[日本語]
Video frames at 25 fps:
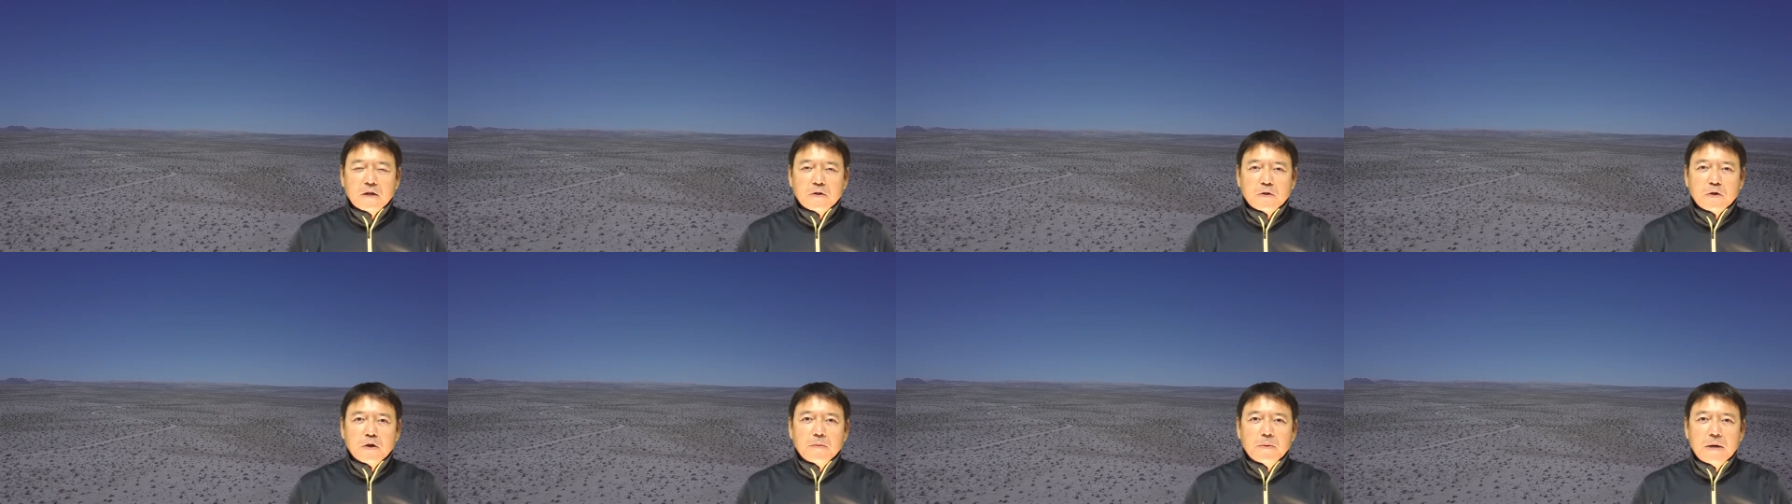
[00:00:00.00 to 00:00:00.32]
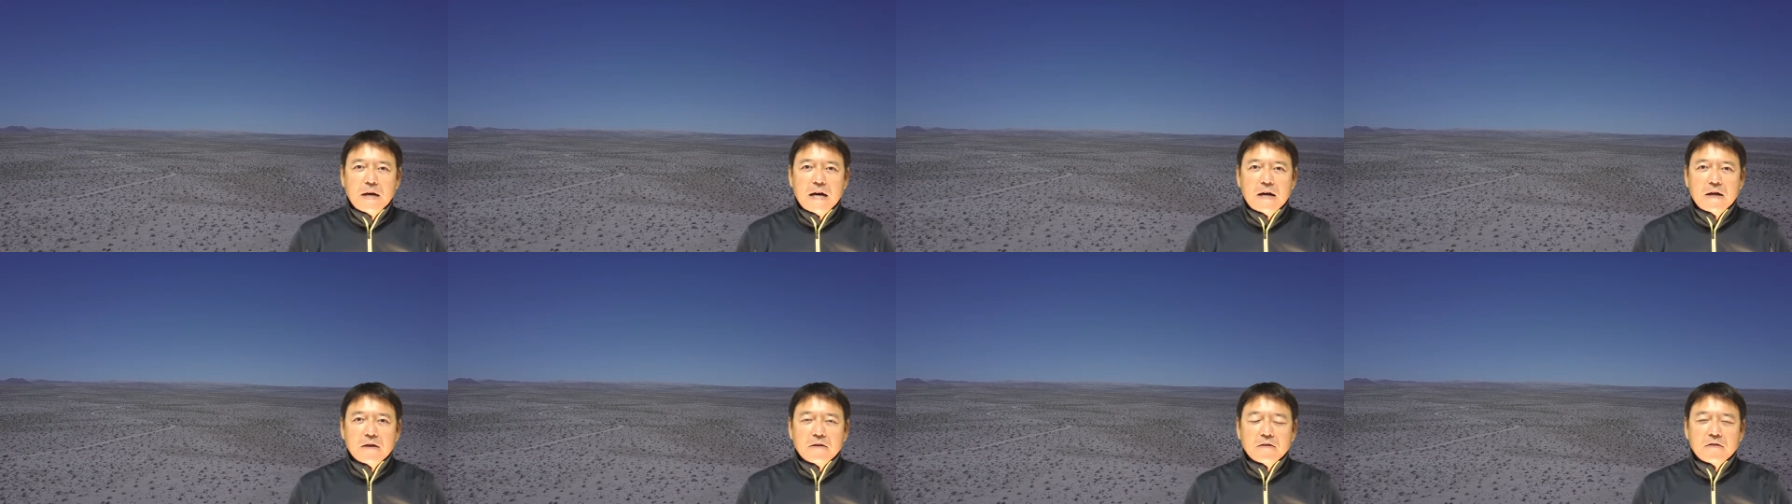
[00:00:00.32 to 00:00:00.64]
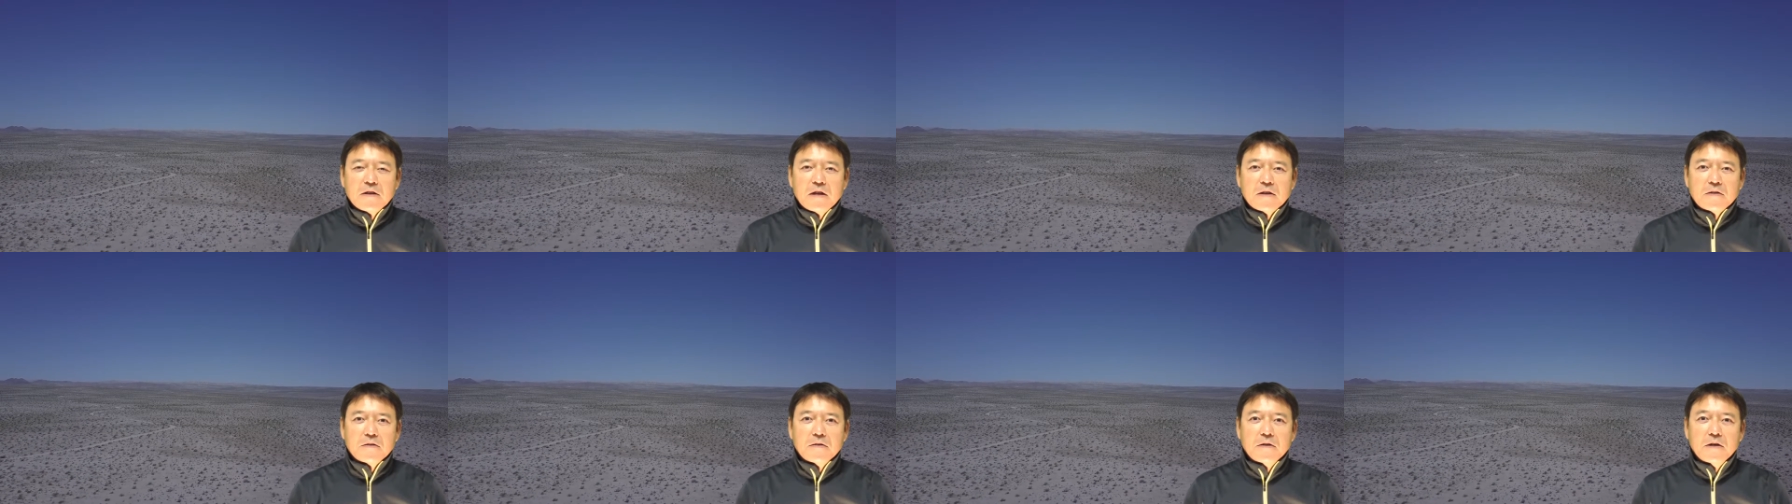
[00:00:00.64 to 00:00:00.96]
例えば
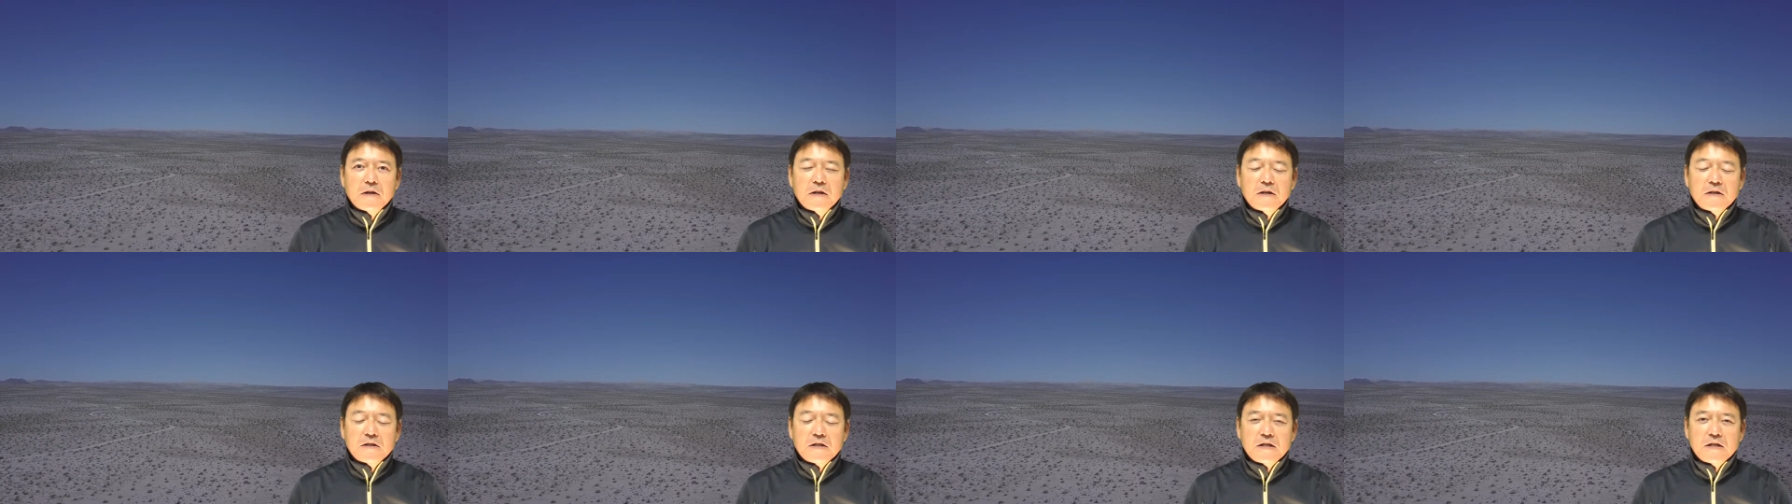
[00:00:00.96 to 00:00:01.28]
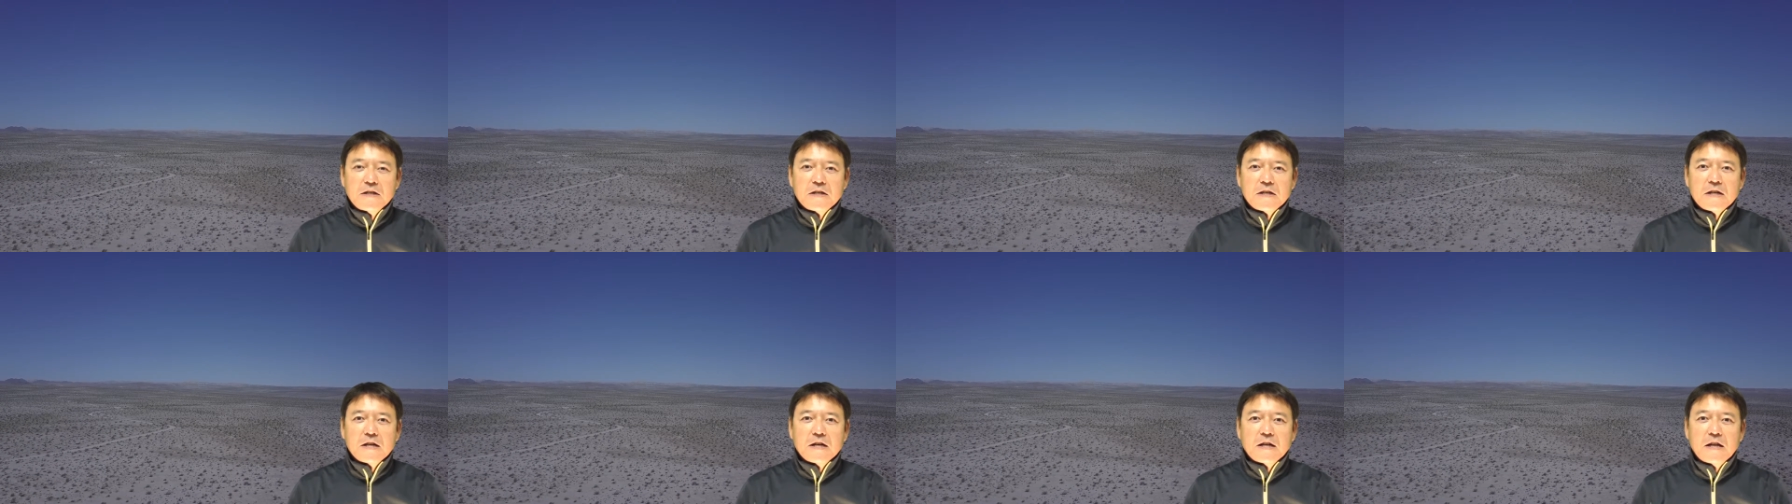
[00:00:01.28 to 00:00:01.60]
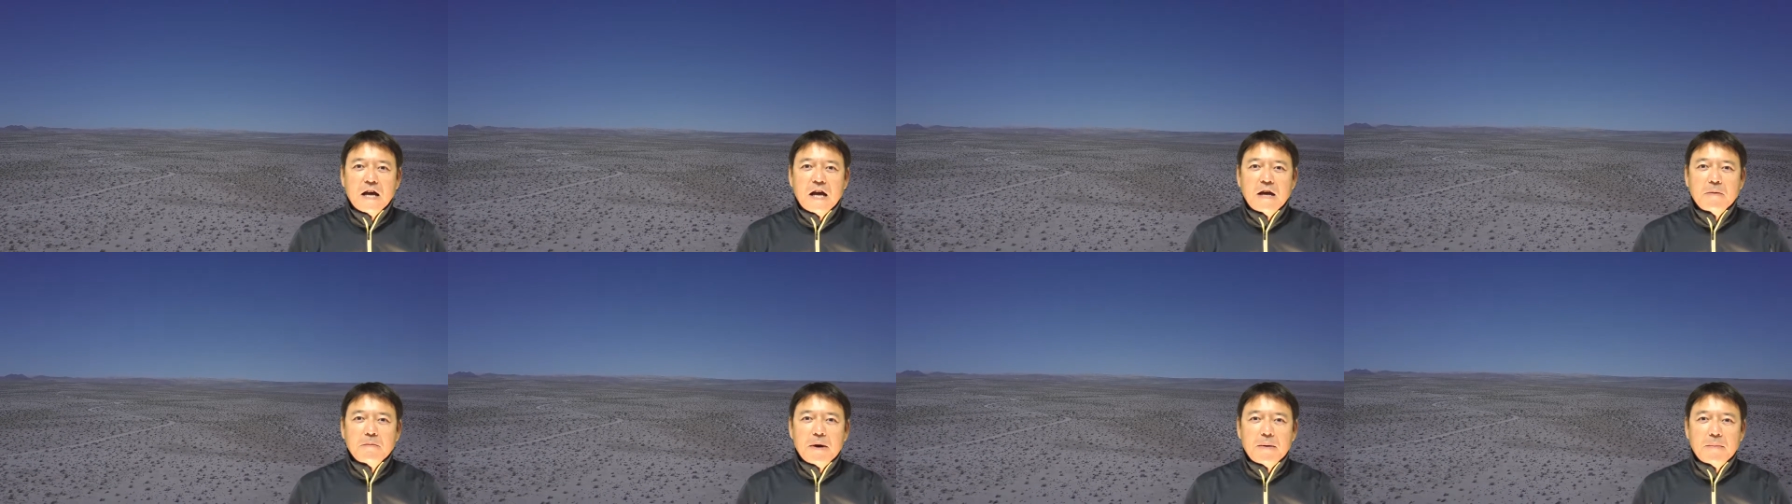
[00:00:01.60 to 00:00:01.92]
撮影知識が
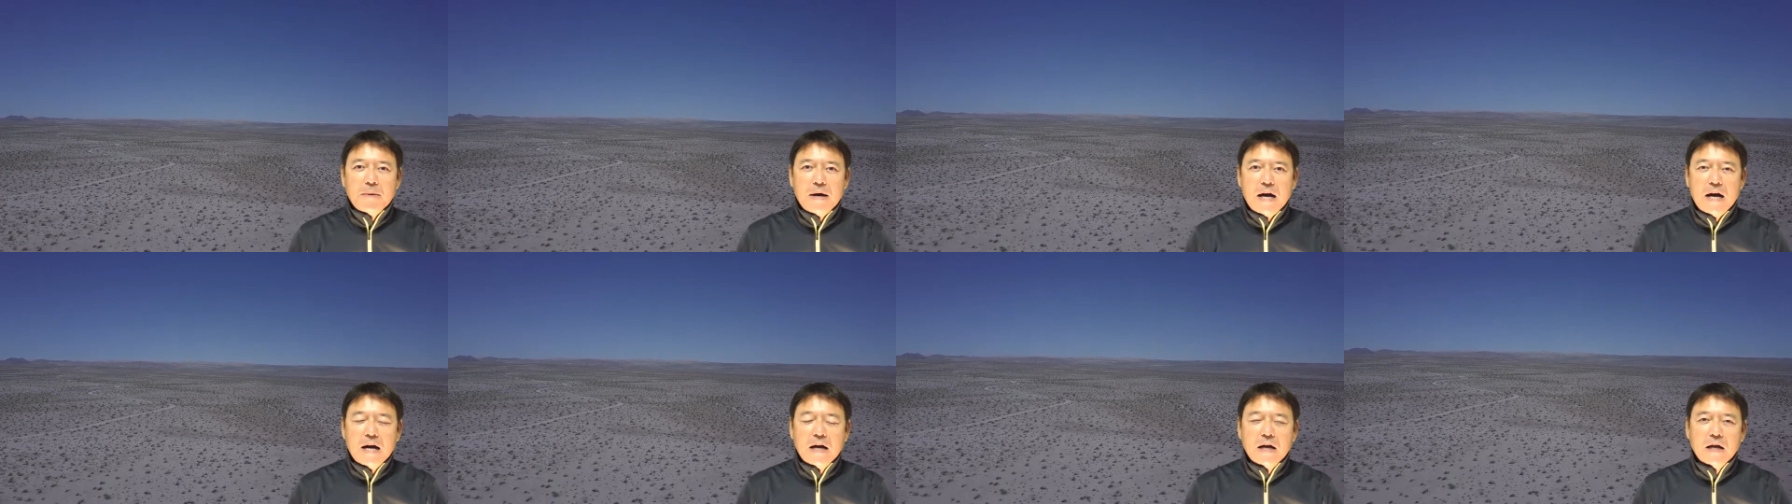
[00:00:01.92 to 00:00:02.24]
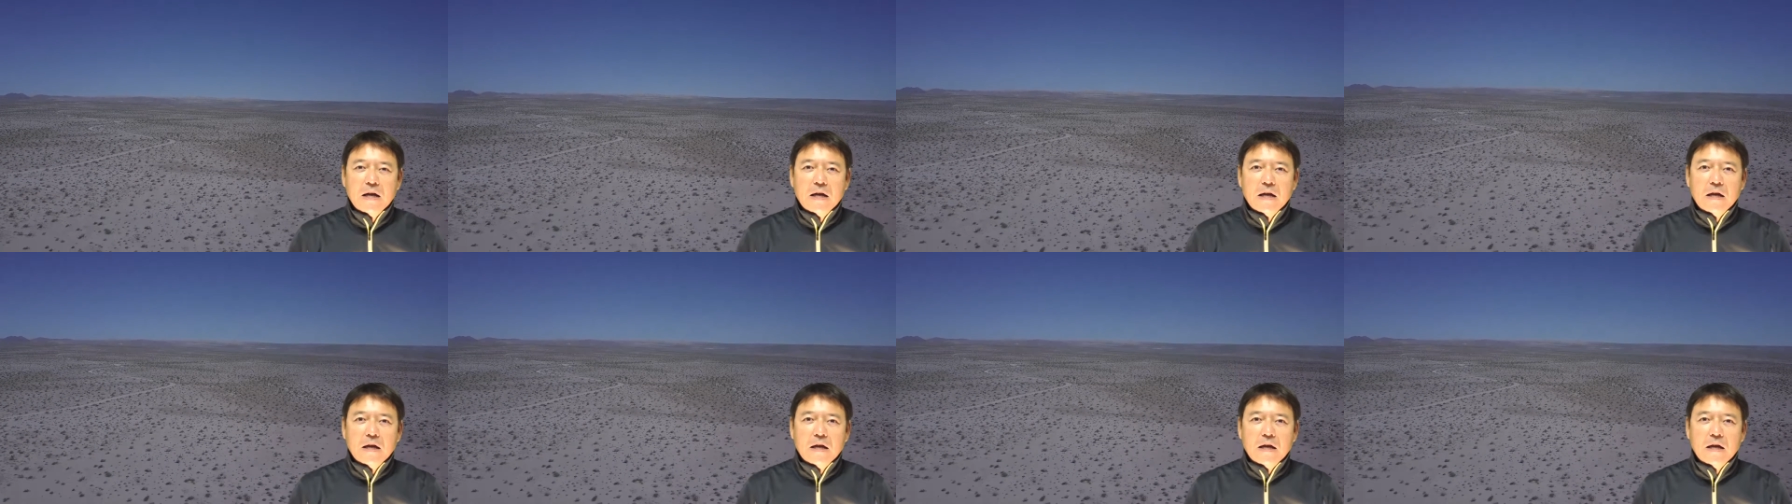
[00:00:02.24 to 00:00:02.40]
ないまま